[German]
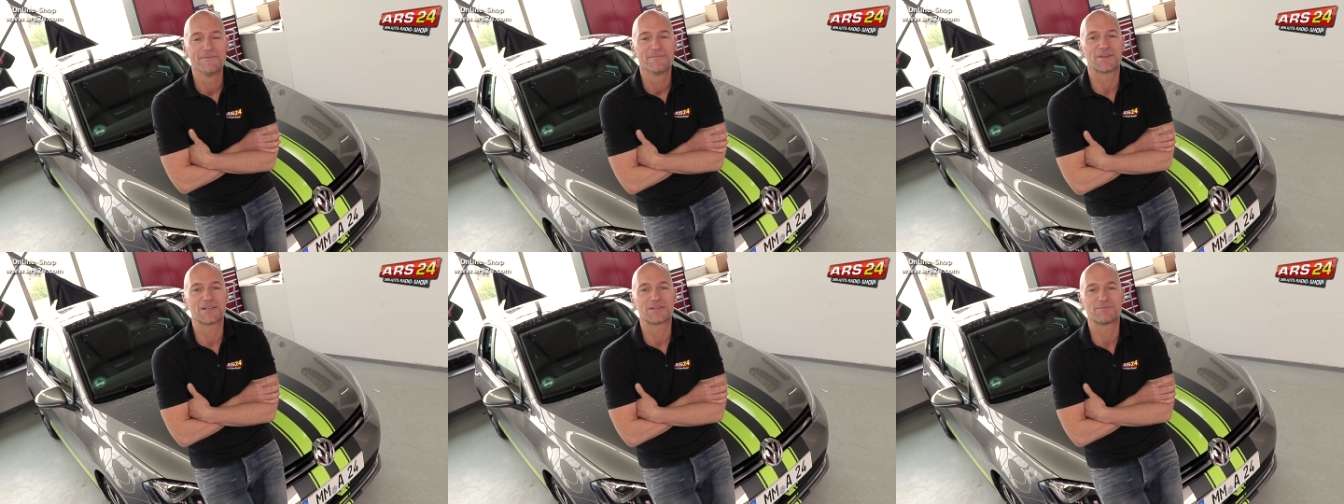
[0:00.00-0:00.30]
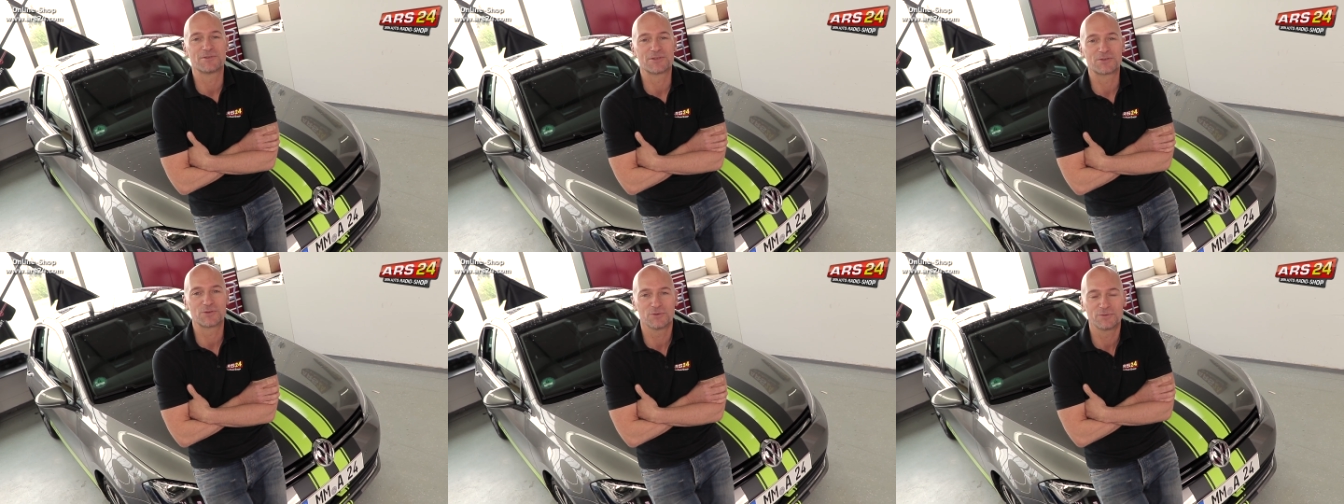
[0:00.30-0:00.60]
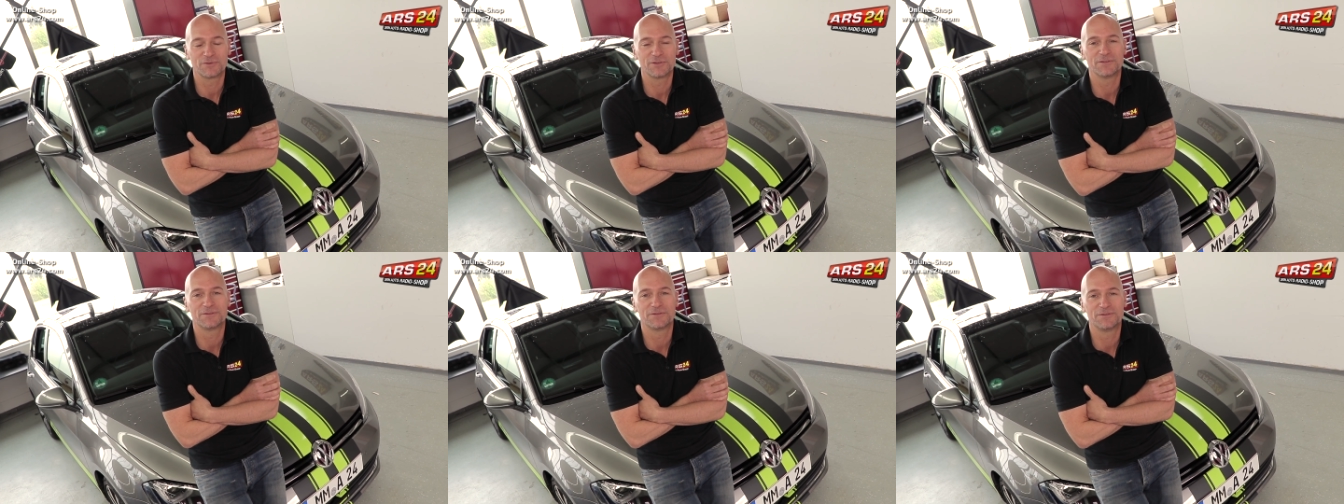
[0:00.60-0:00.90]
dass wir so
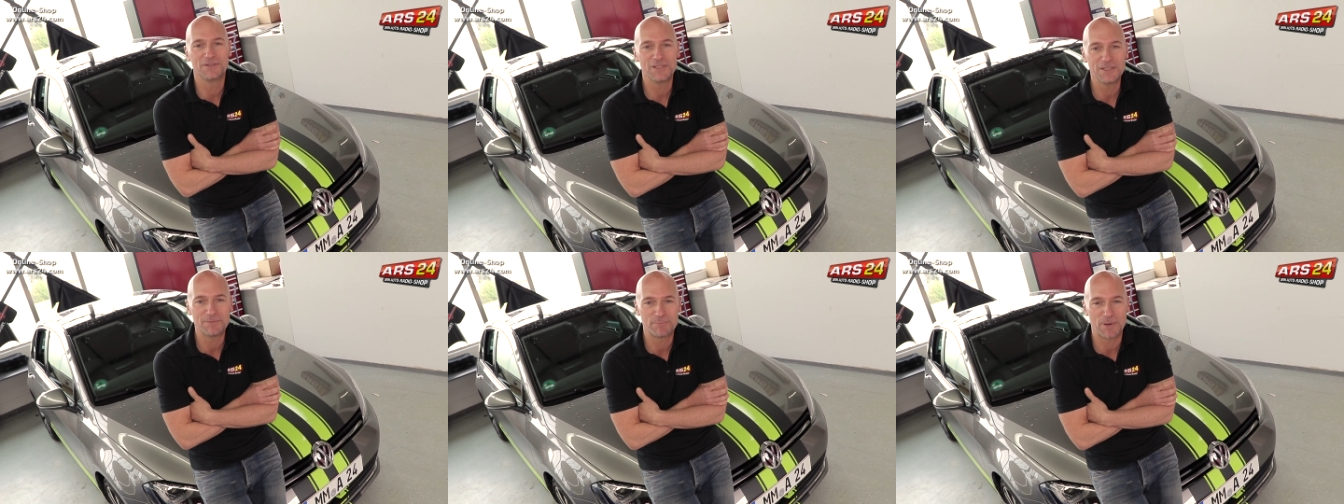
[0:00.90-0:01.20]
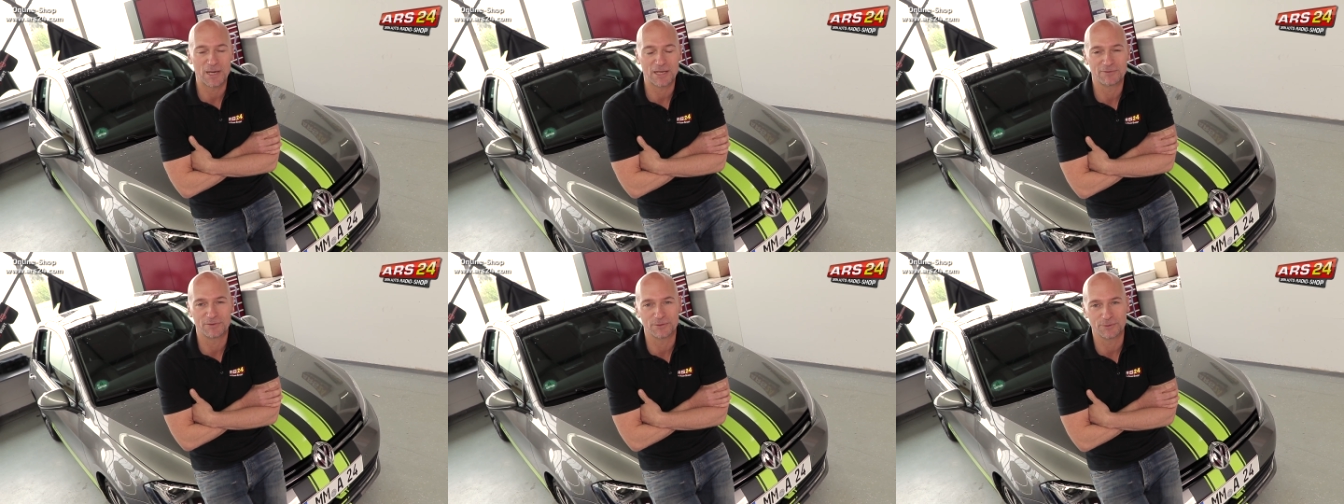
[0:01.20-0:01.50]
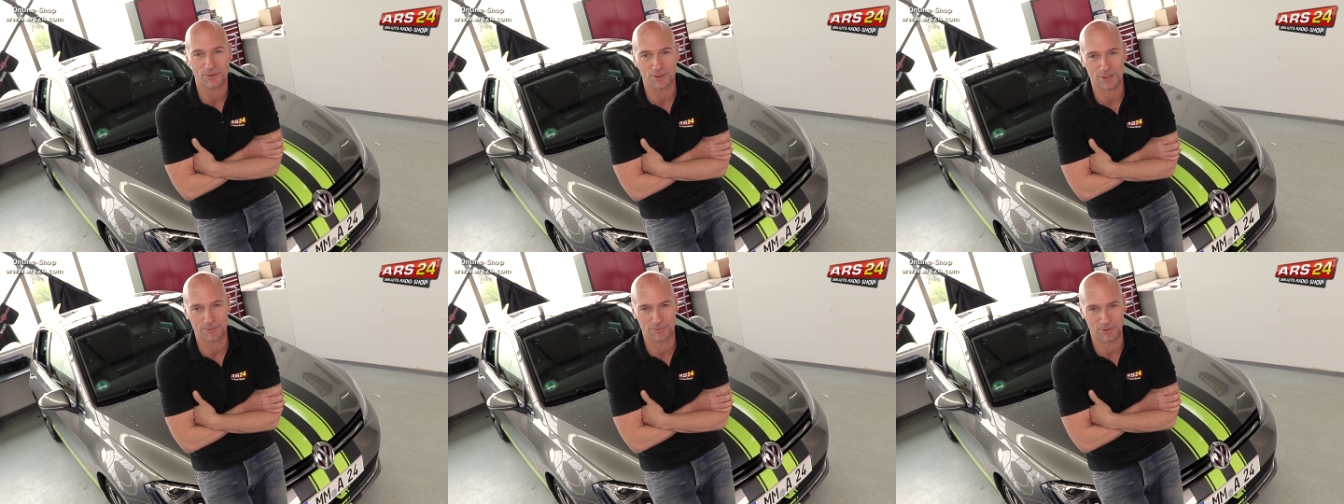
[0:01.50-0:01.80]
viel Feedback von
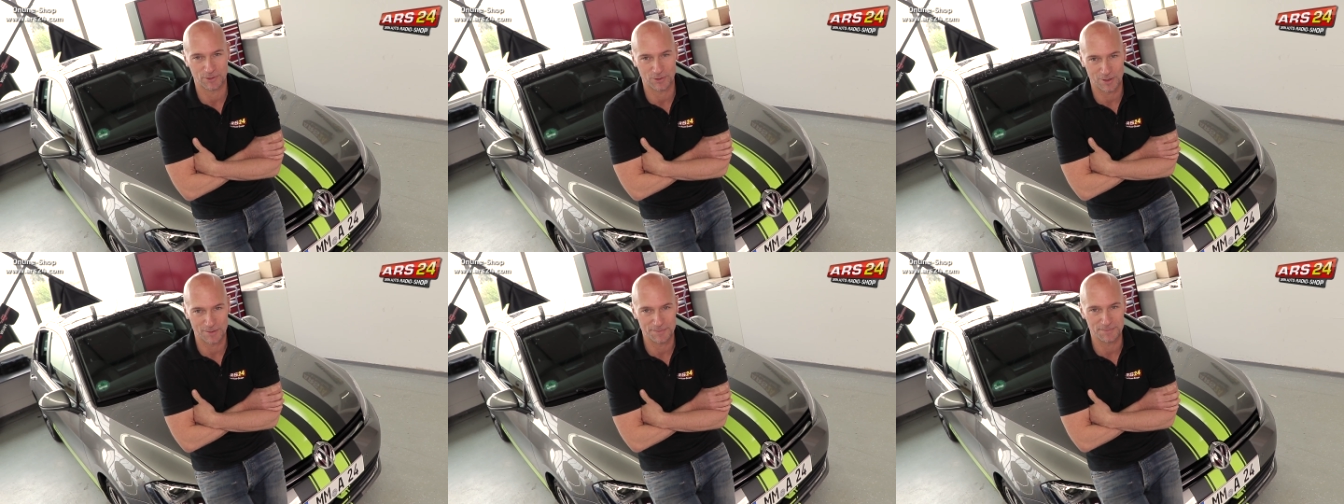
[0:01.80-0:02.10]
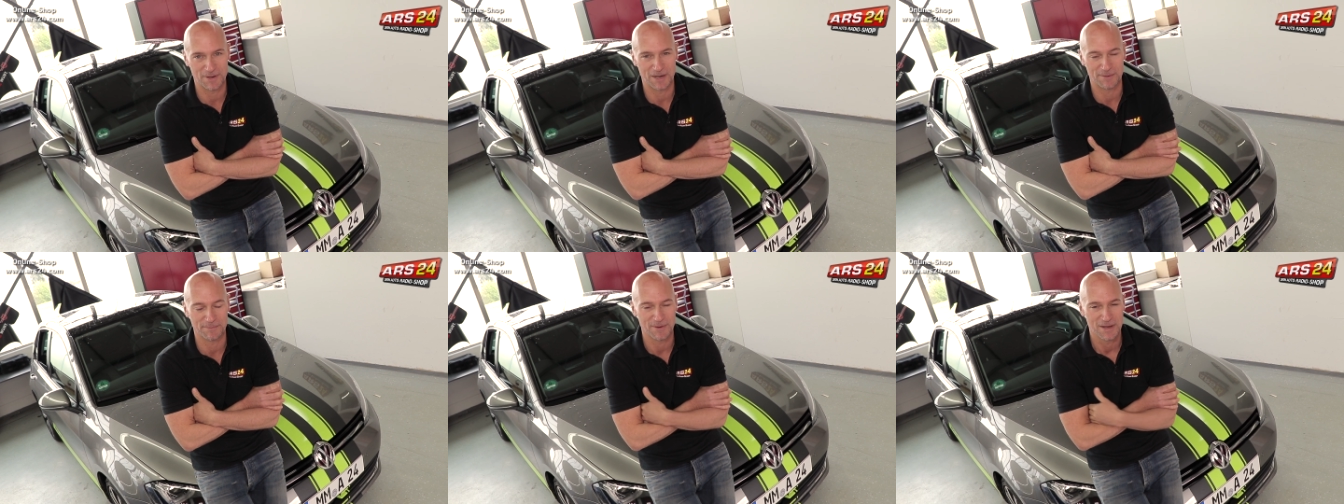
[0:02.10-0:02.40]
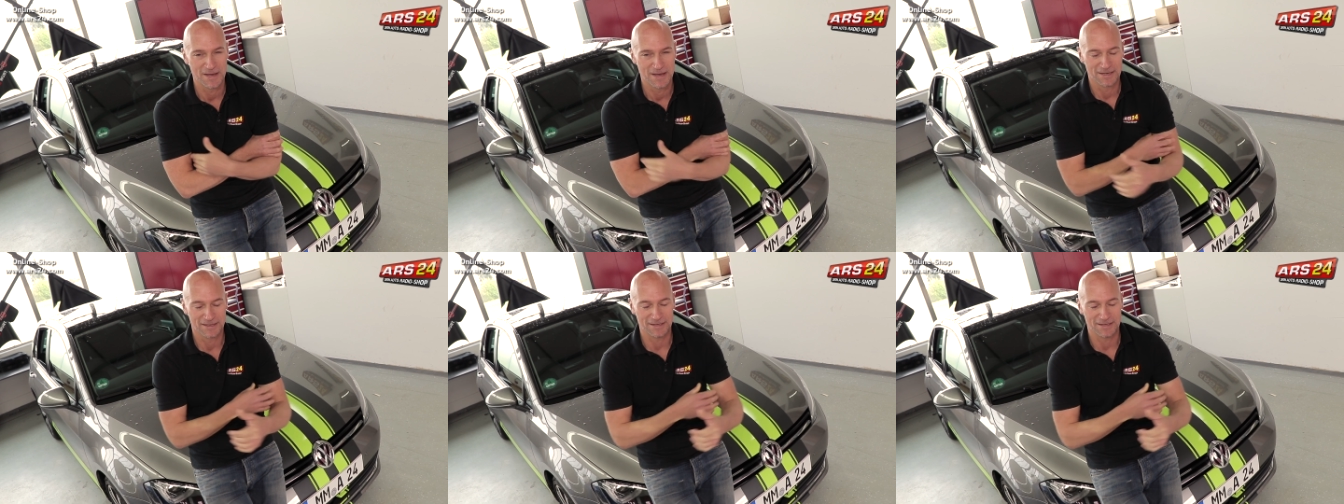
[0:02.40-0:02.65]
euch bekommen haben,